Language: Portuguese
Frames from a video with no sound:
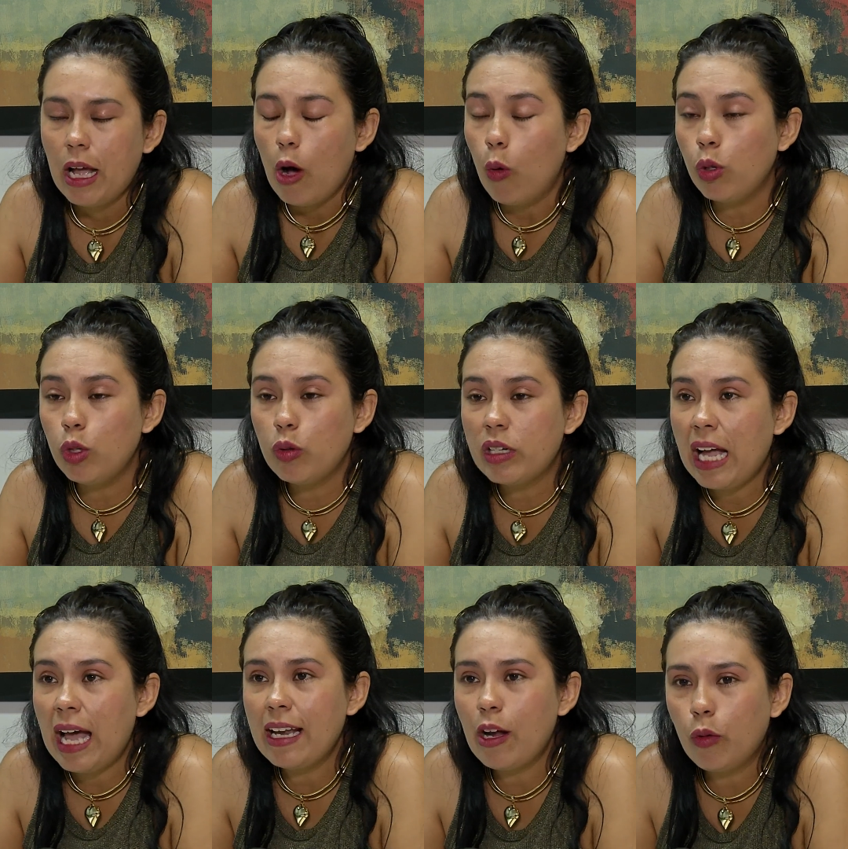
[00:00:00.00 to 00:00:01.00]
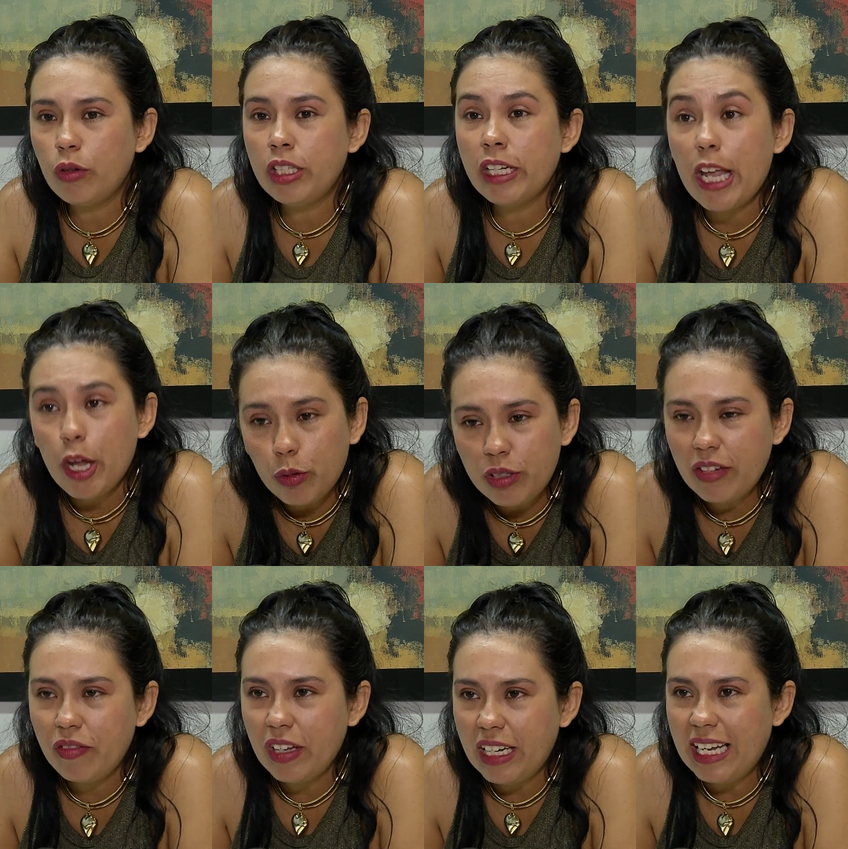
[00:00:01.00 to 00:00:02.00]
O lugar onde eu
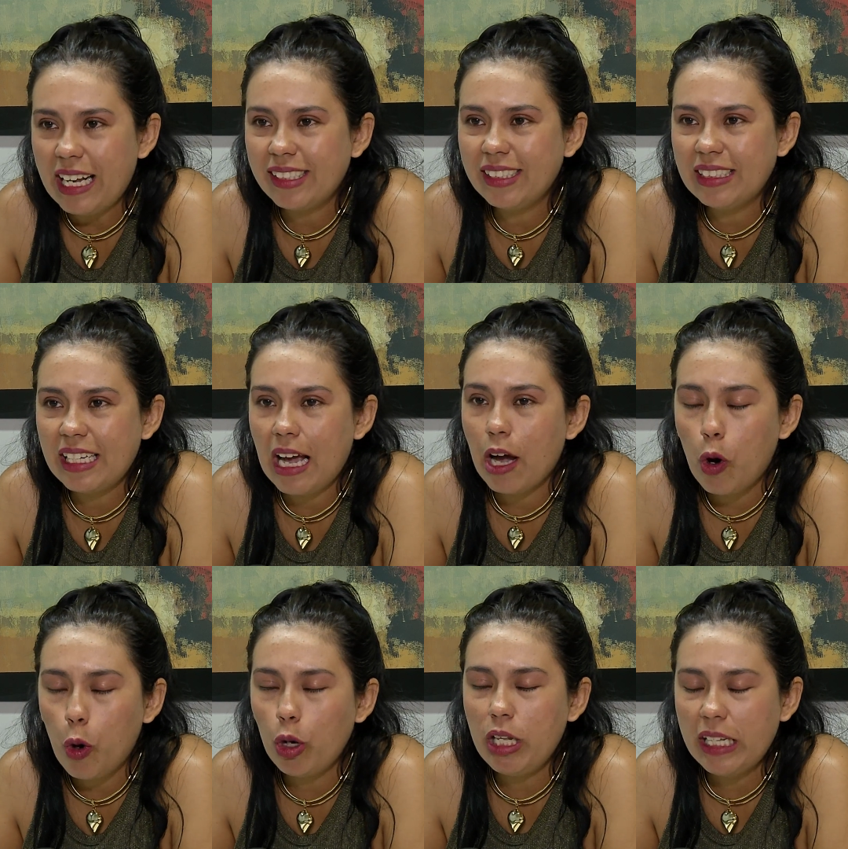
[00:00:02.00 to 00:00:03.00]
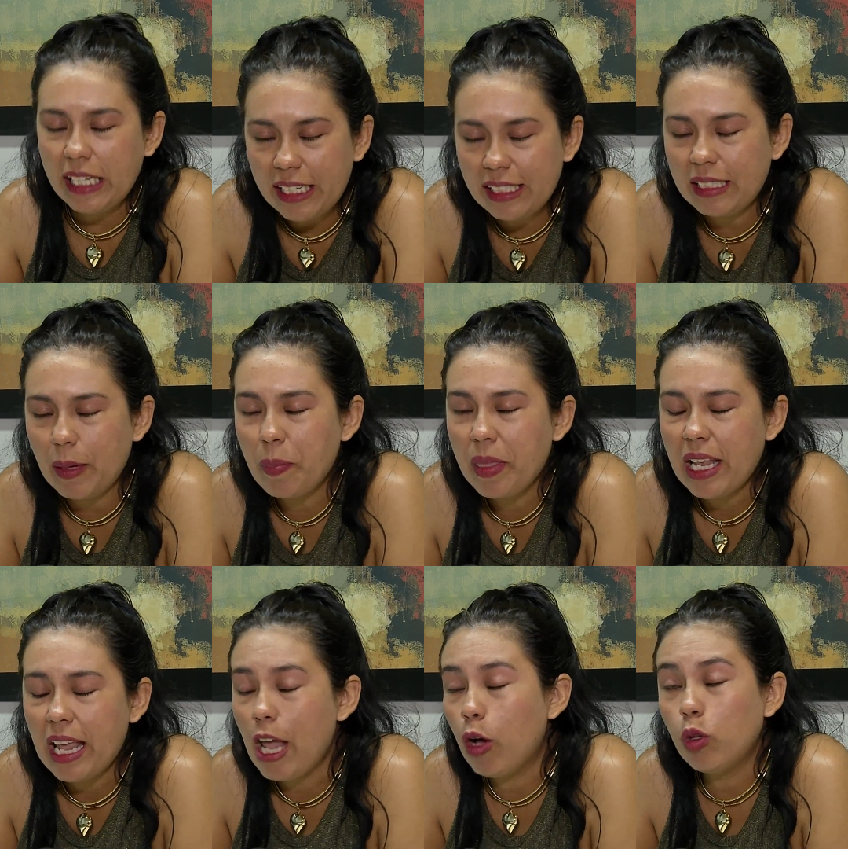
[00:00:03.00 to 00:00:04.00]
deveria ser acolhida
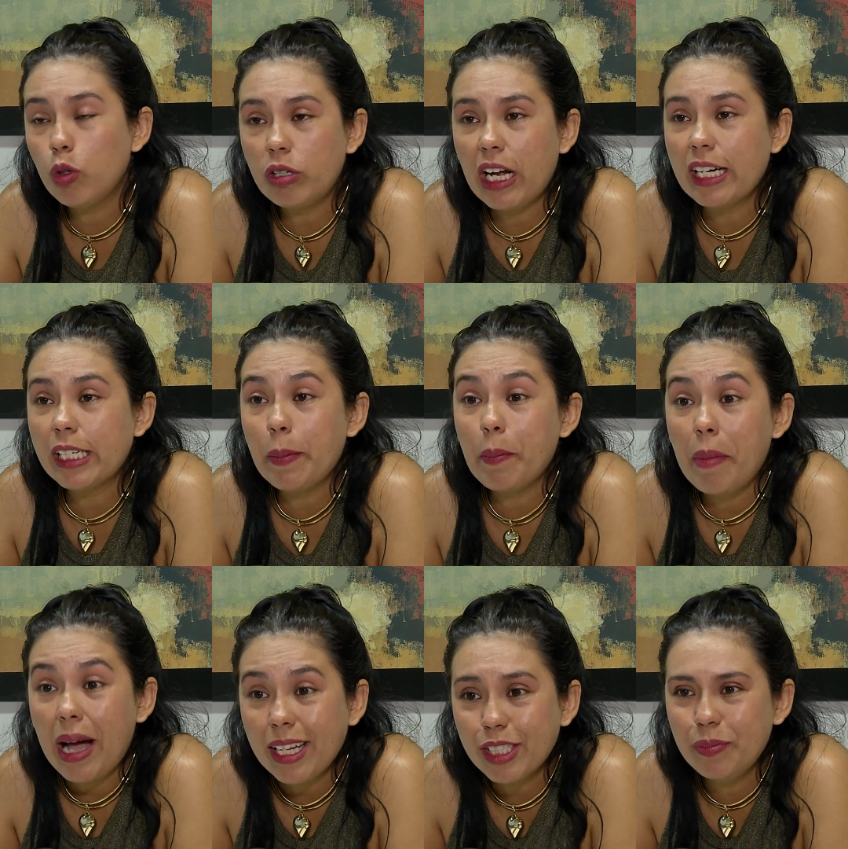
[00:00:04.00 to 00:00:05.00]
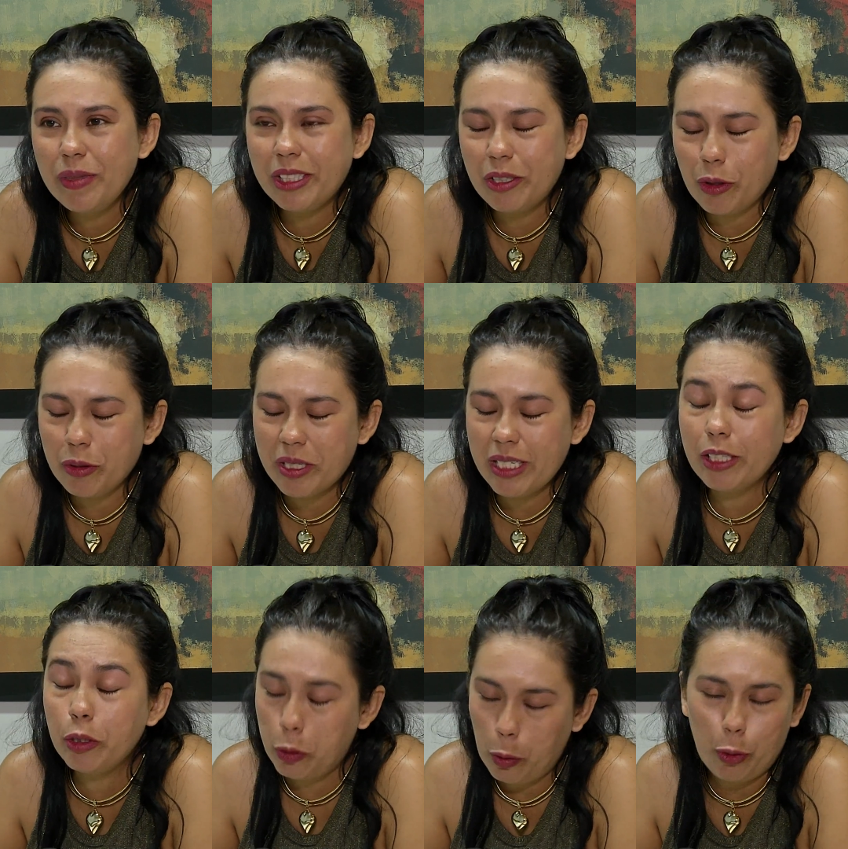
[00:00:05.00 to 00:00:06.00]
é o lugar que mais me trouxe
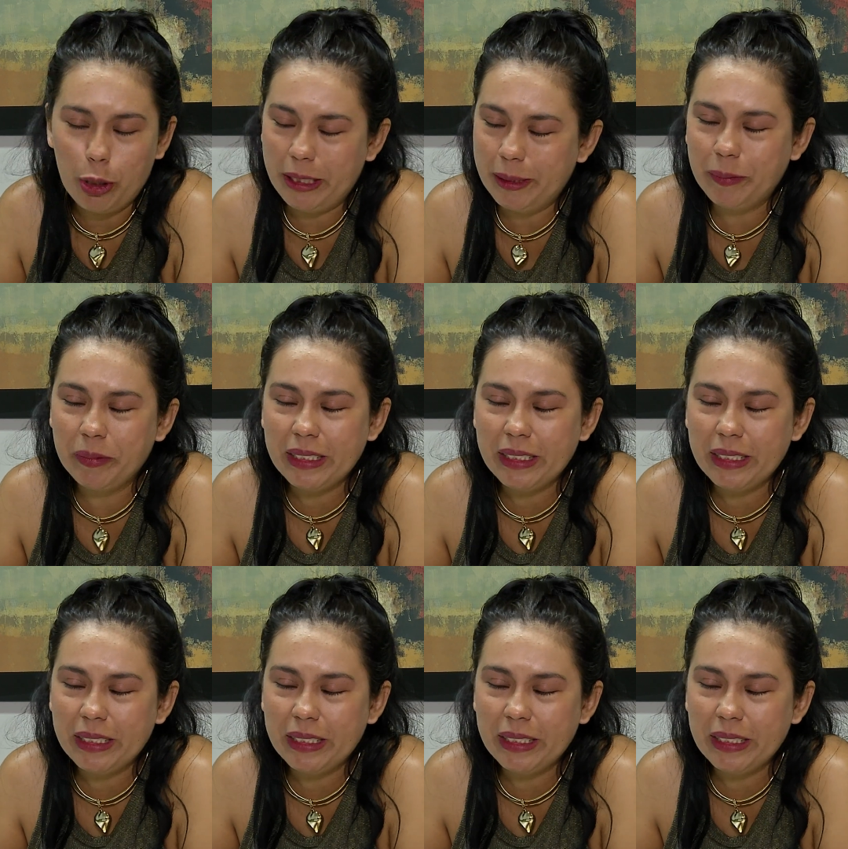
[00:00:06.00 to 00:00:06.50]
dor.